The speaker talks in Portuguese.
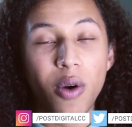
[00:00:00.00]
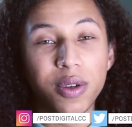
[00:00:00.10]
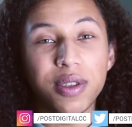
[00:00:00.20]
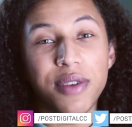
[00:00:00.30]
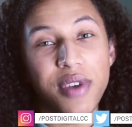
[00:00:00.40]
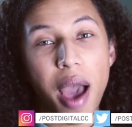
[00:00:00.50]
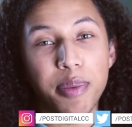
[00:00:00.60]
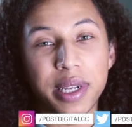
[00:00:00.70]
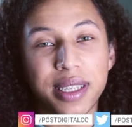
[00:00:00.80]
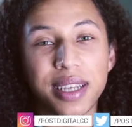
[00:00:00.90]
ou nos enviar
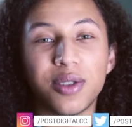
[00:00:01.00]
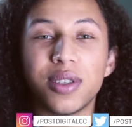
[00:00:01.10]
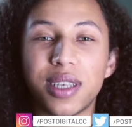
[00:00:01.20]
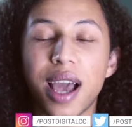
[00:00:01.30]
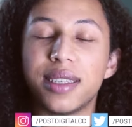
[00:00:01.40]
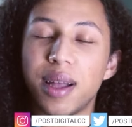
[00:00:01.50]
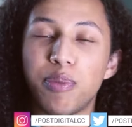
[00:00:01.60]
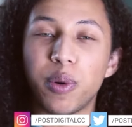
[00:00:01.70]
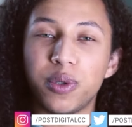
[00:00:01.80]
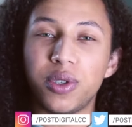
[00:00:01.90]
pelas redes sociais da
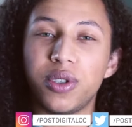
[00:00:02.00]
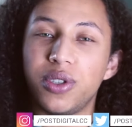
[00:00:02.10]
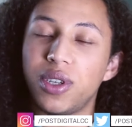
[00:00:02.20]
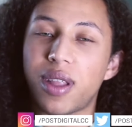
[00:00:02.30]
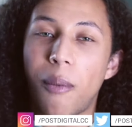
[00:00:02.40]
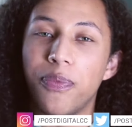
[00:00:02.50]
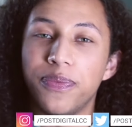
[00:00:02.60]
Post Digital.